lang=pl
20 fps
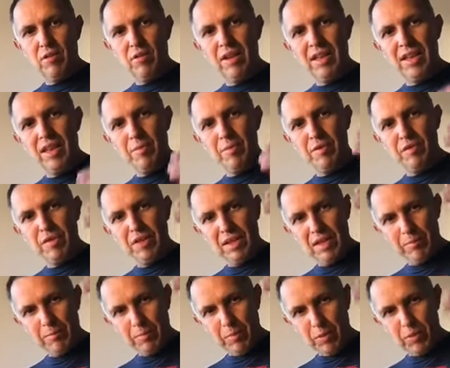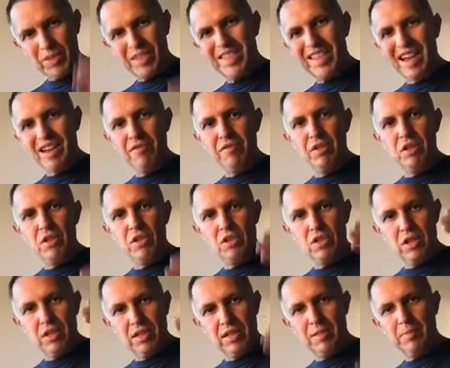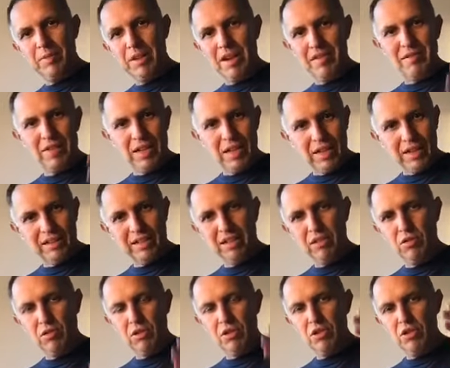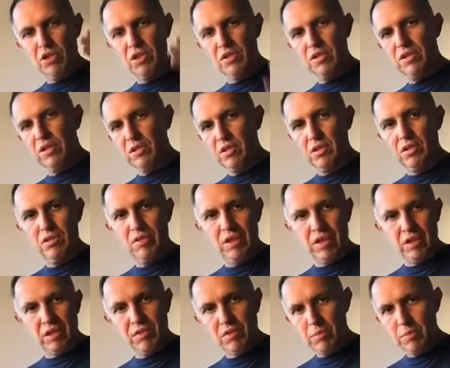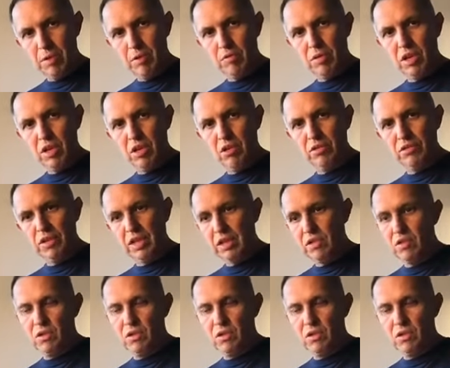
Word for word: Legia powinna postawić e, sprawę kategorycznie, zdecydowanie. Wypełni kontrakt.